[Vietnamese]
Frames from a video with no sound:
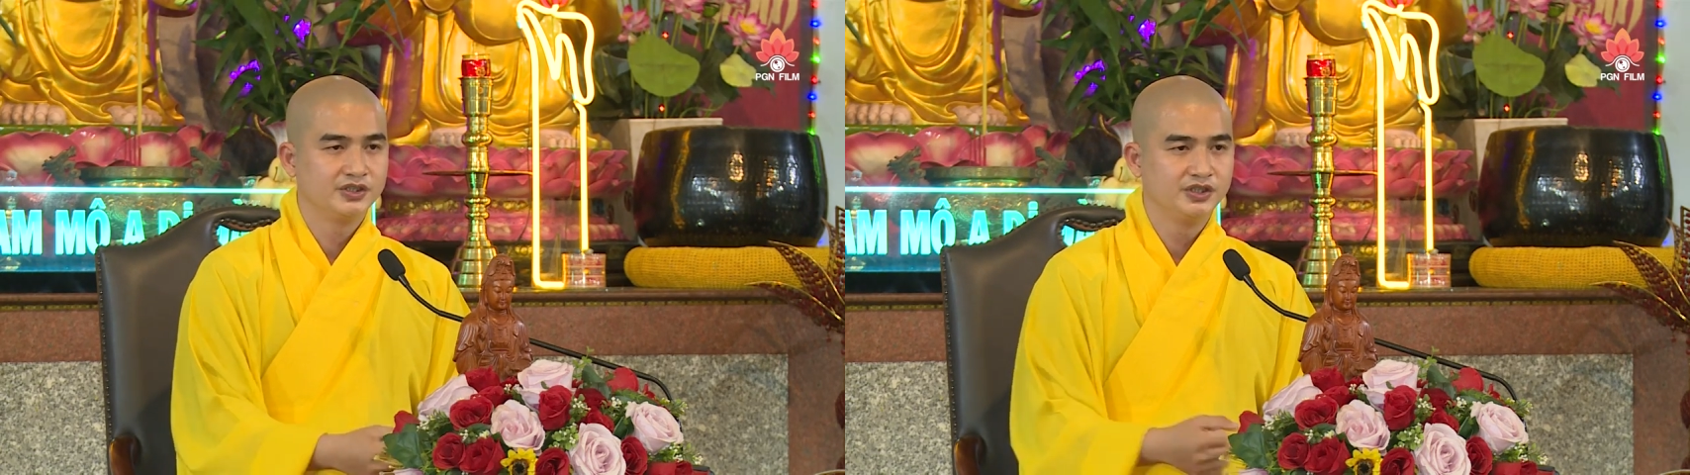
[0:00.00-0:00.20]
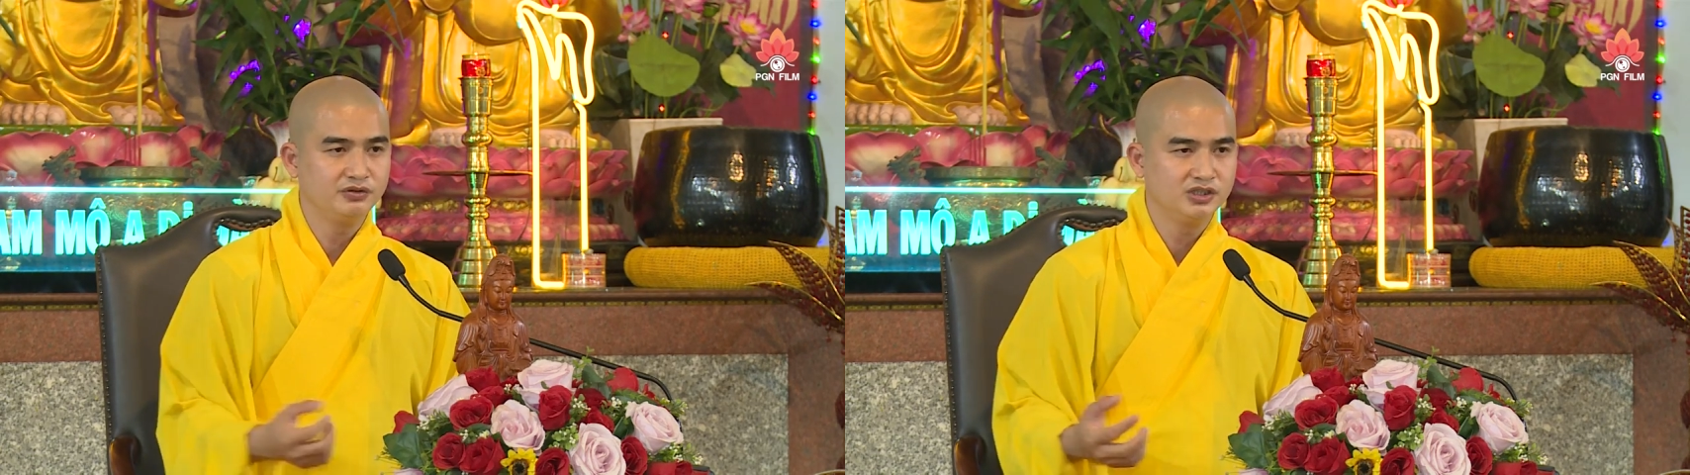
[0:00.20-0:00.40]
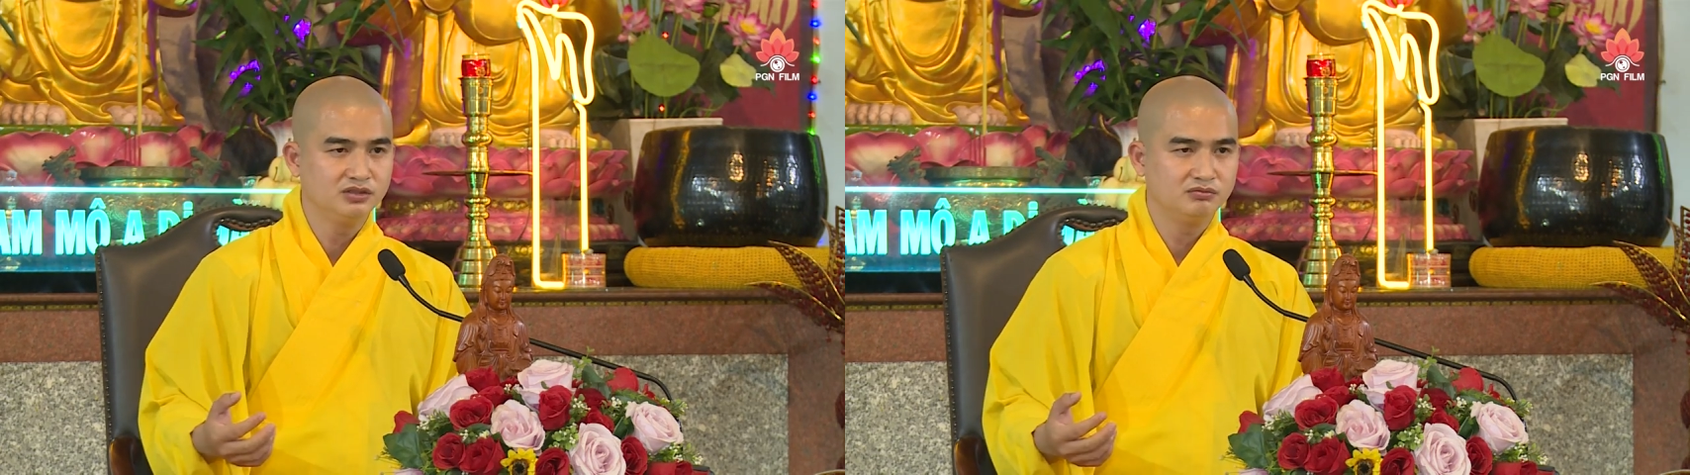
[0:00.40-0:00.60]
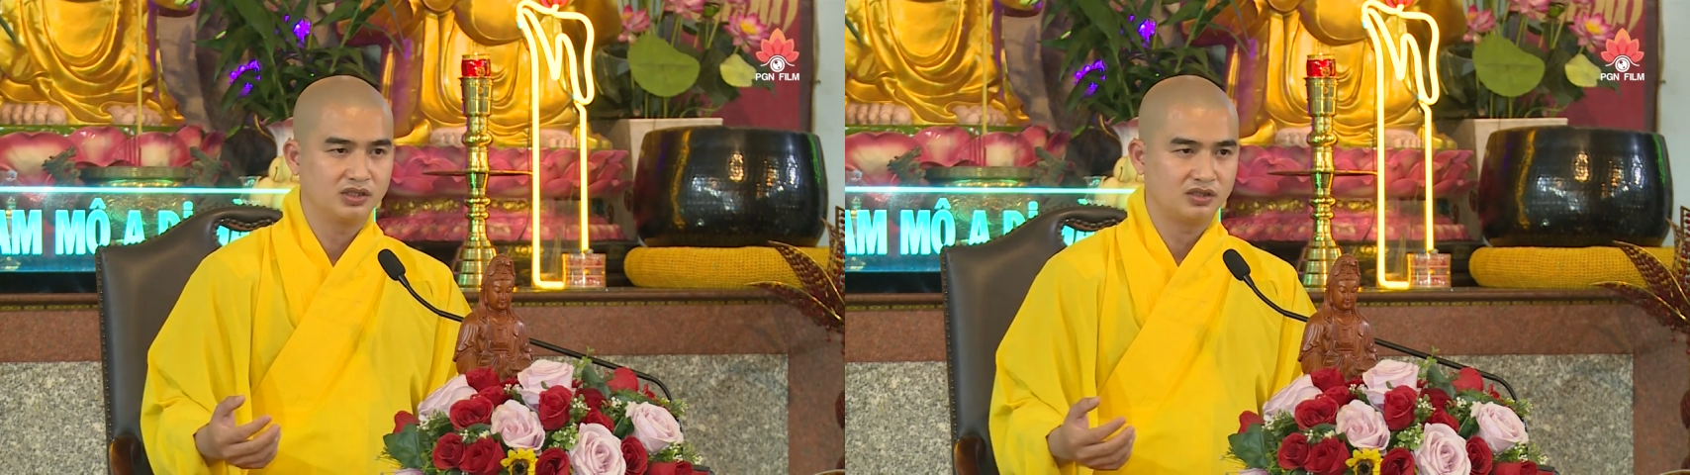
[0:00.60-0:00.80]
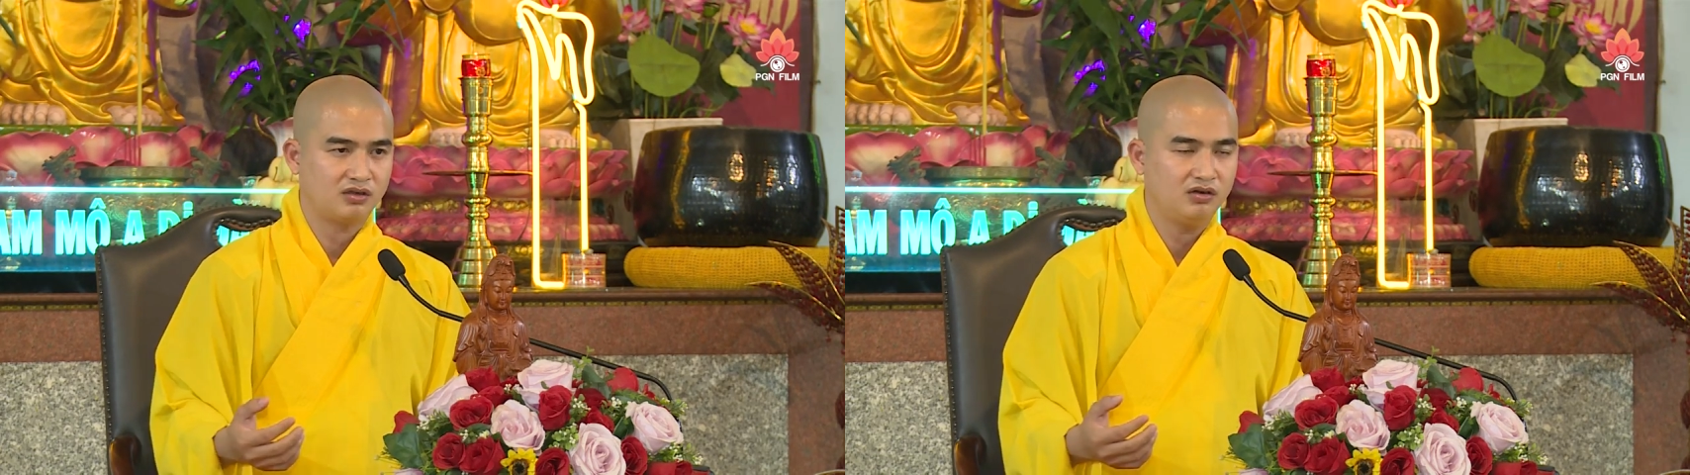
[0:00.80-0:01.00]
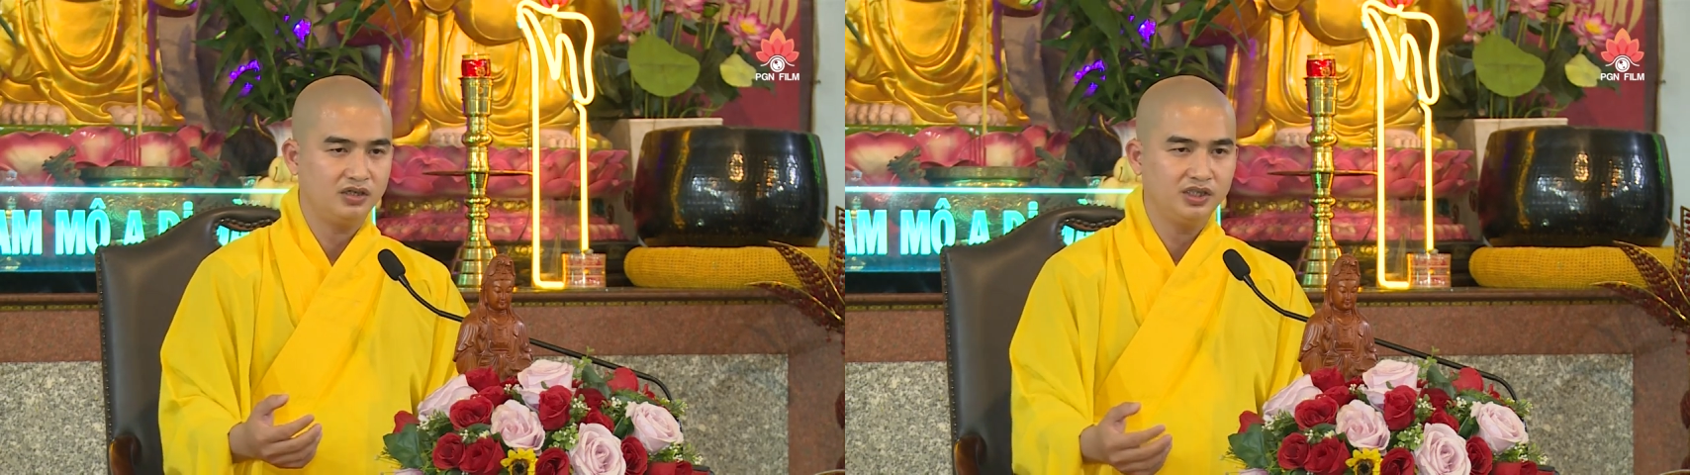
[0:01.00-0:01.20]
nếu như mình có